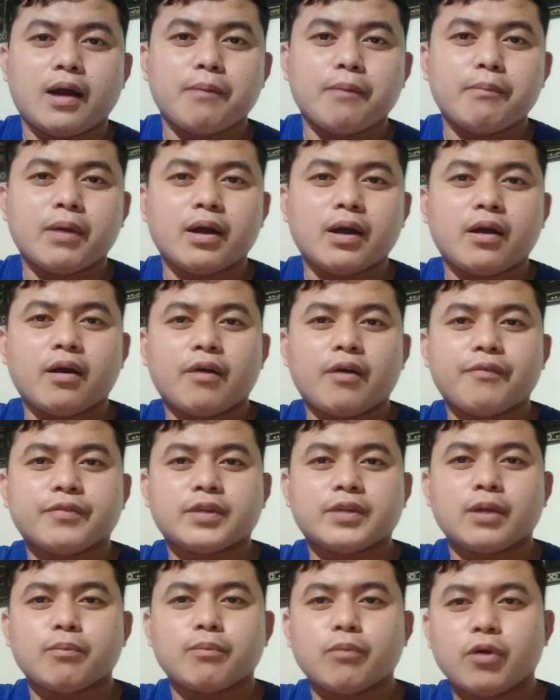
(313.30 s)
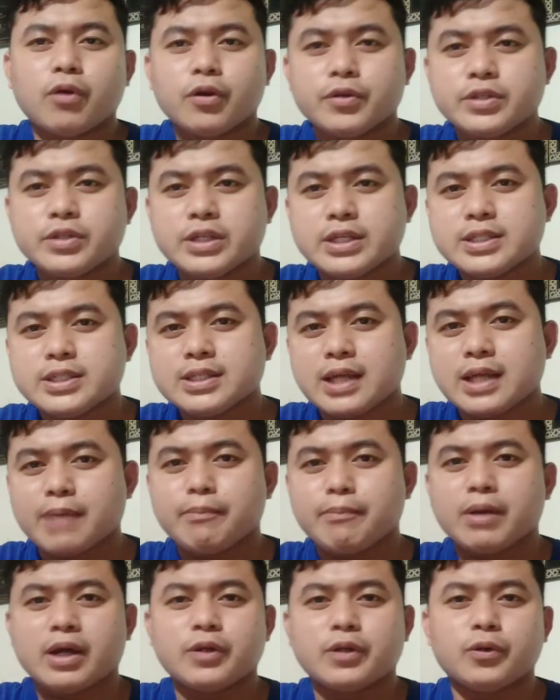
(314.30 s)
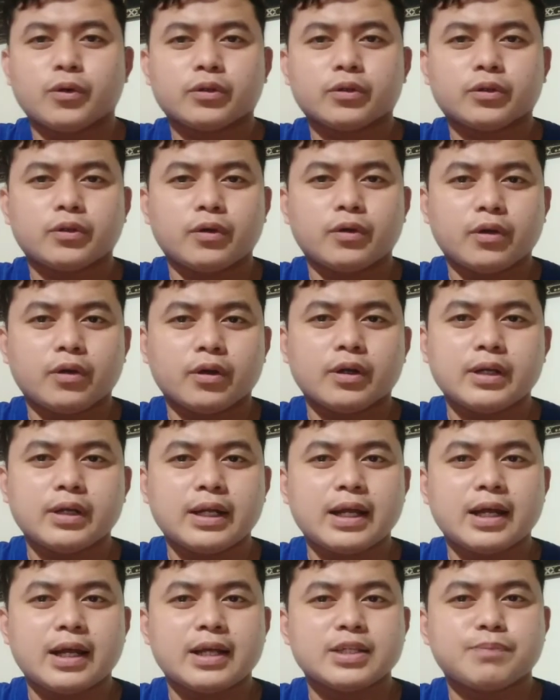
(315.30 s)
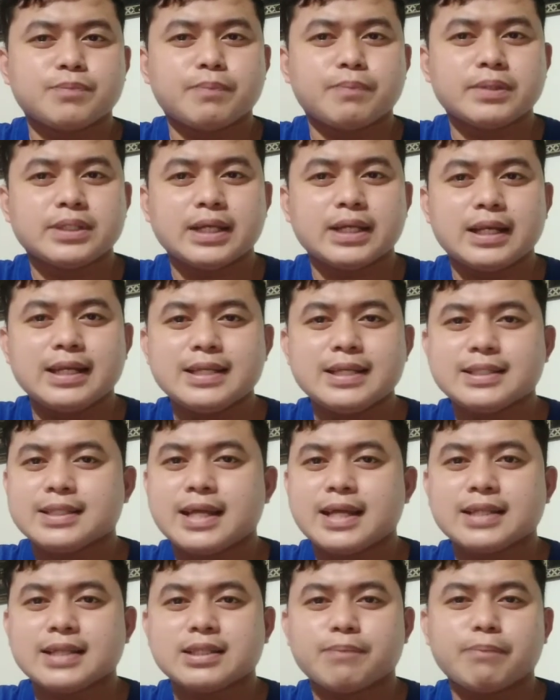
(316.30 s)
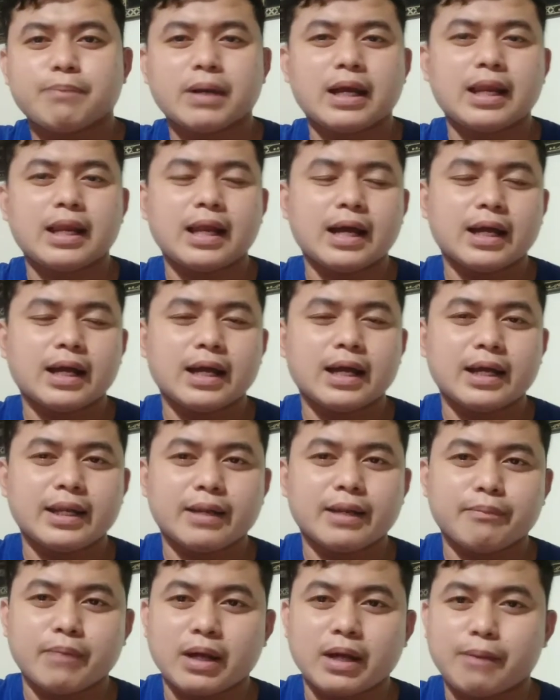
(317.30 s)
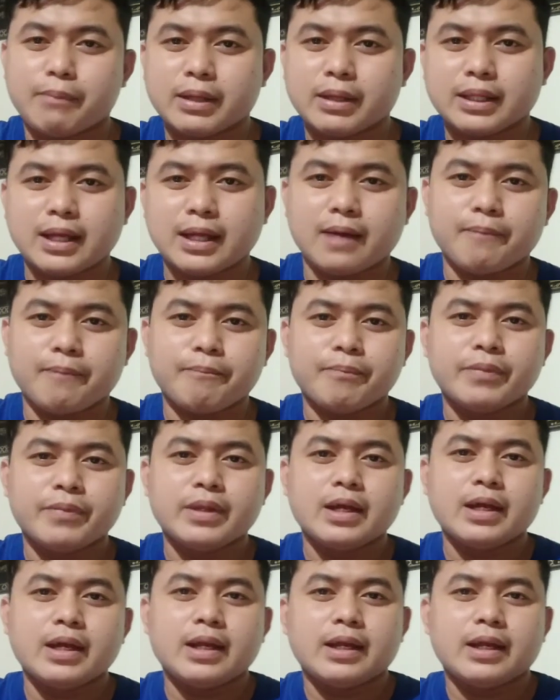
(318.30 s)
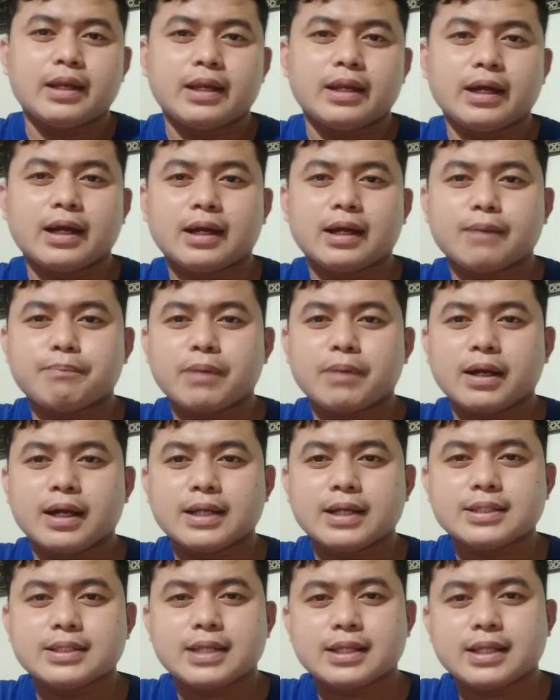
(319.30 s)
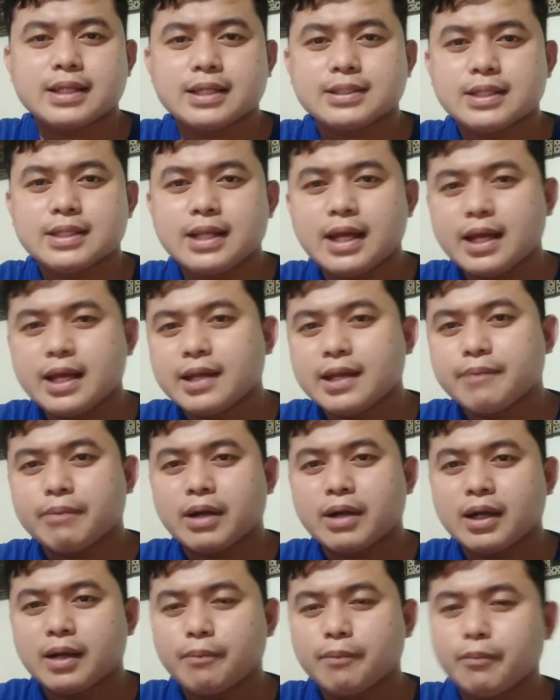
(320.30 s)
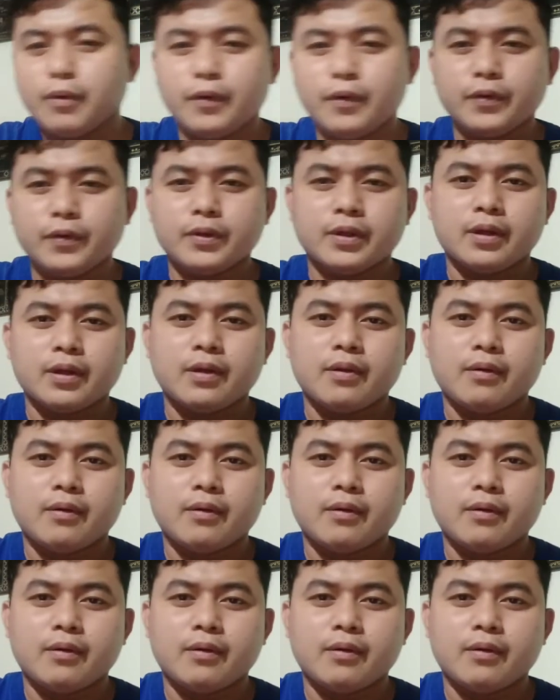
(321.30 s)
Ang mga ophthalmologist ay mga doktor na espesyalista sa pag-alaga ng mga mata. Nakakapagreseta sila ng mga gamot